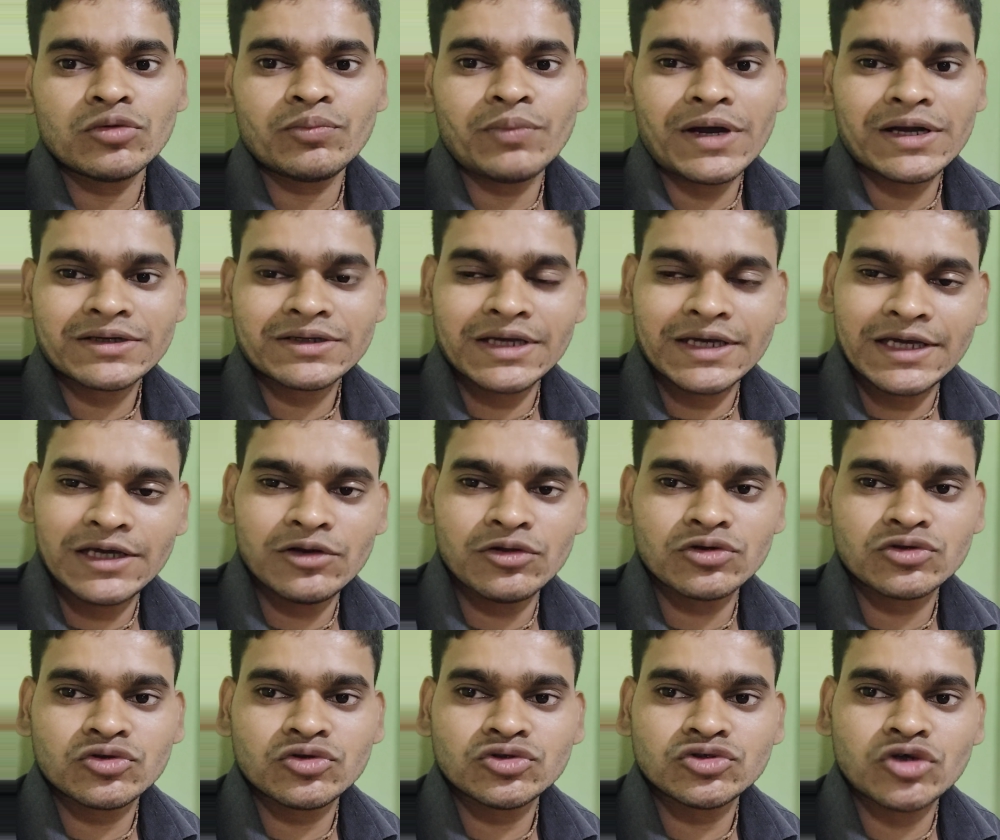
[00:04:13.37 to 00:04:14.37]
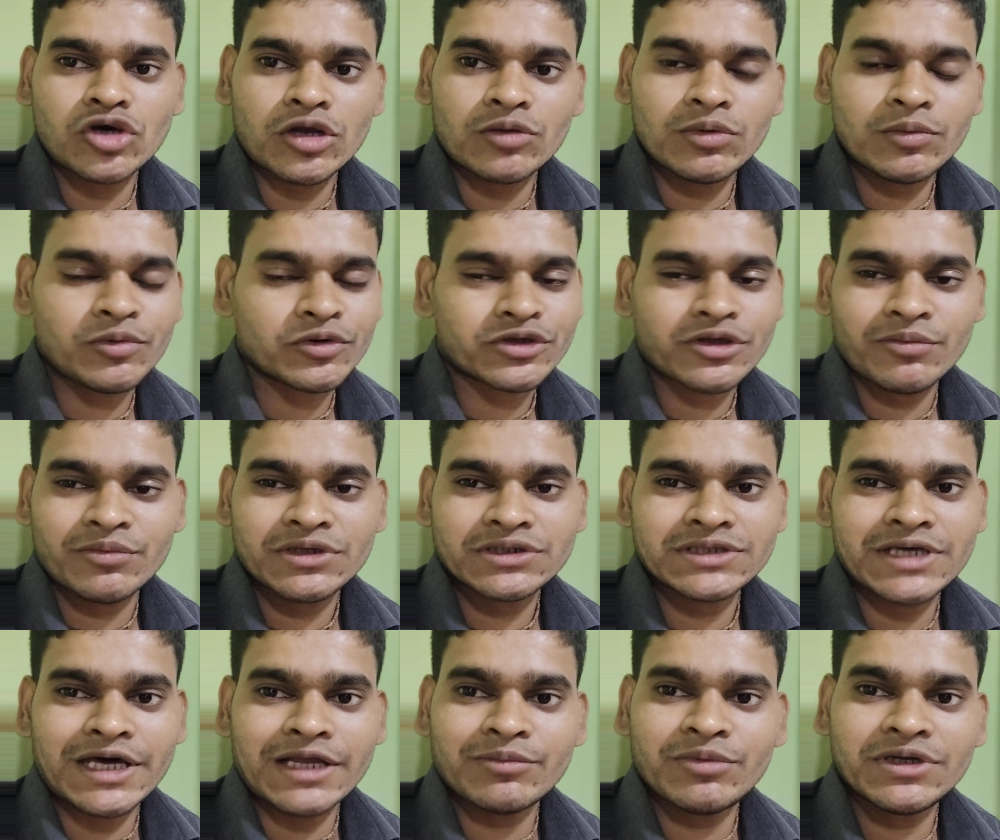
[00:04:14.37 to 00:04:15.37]
পার্টটা এলো তো সর্বপ্রথম আমরা
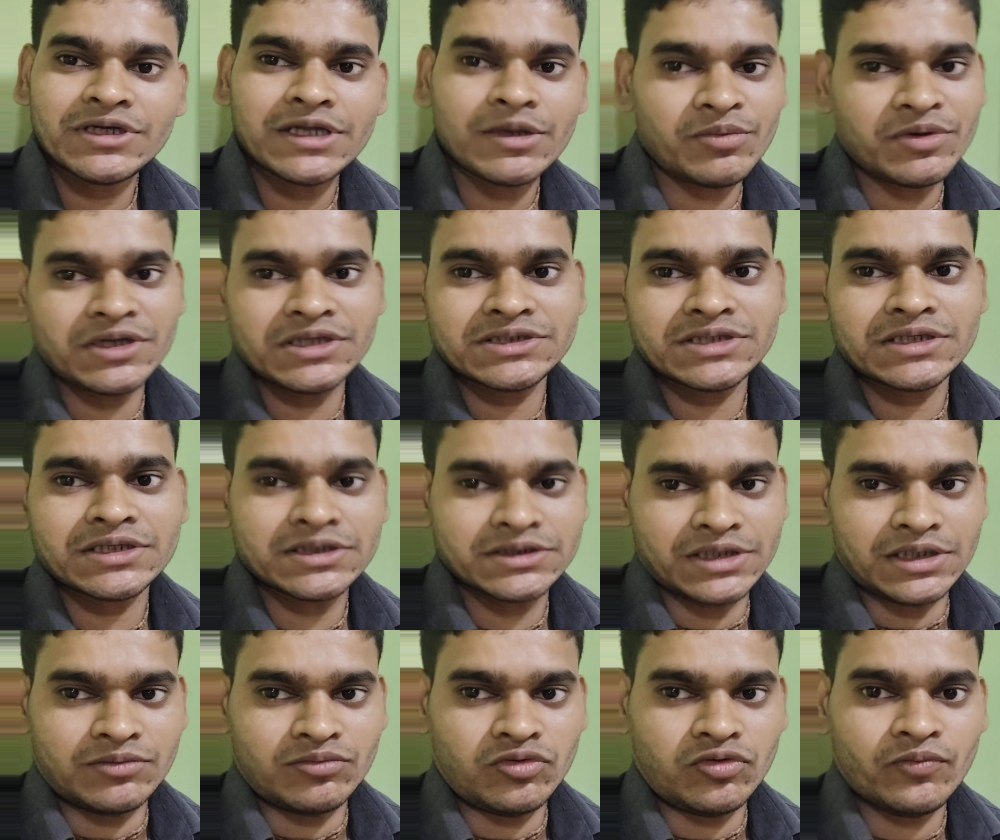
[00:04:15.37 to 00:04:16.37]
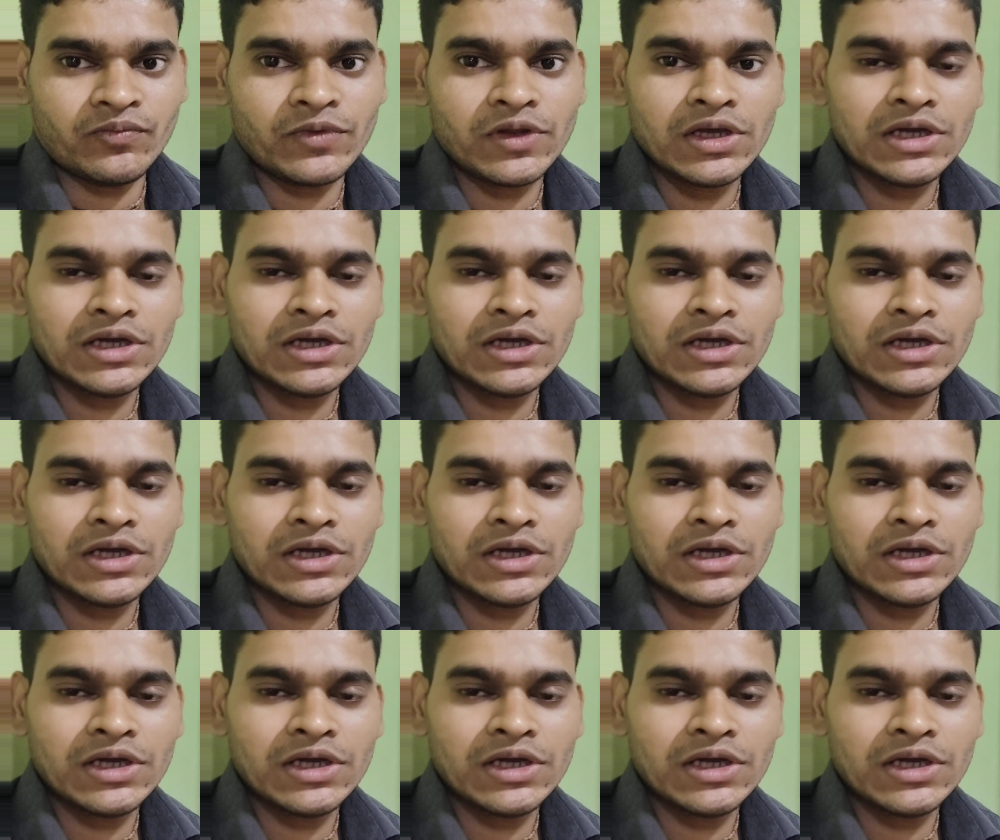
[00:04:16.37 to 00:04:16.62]
সার্ভের ডেফিনেশনটা জানবো